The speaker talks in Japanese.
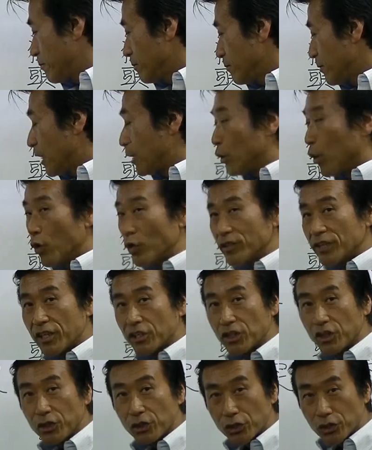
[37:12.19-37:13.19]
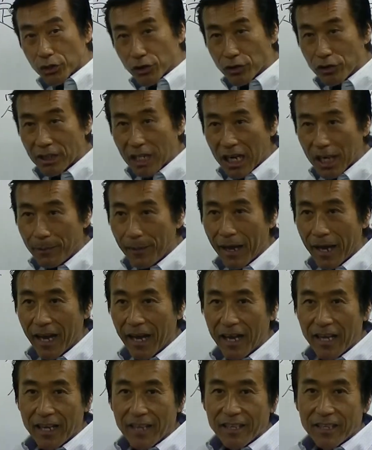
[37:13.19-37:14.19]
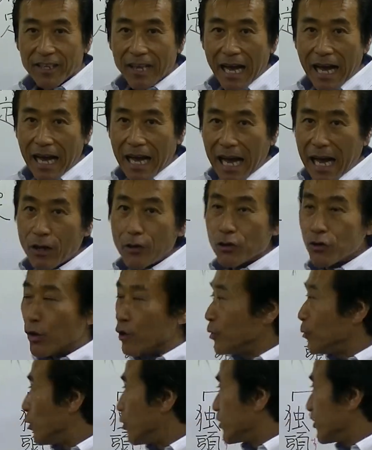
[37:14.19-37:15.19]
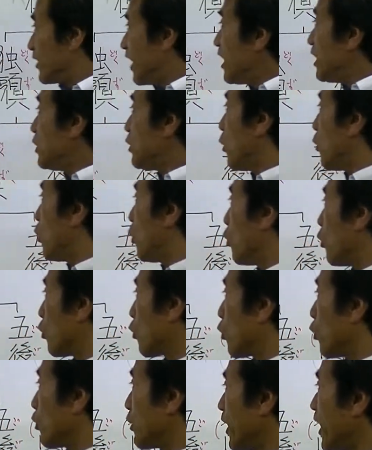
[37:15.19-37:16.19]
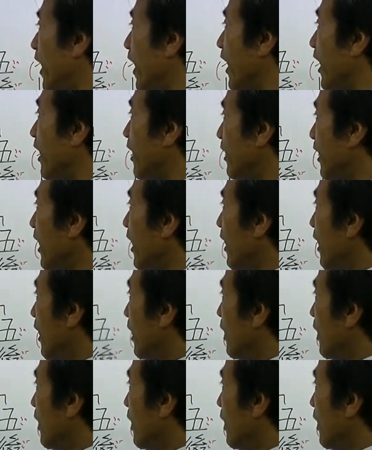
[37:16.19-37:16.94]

でどうせ集中するならば悪よりも善の方向で、ね、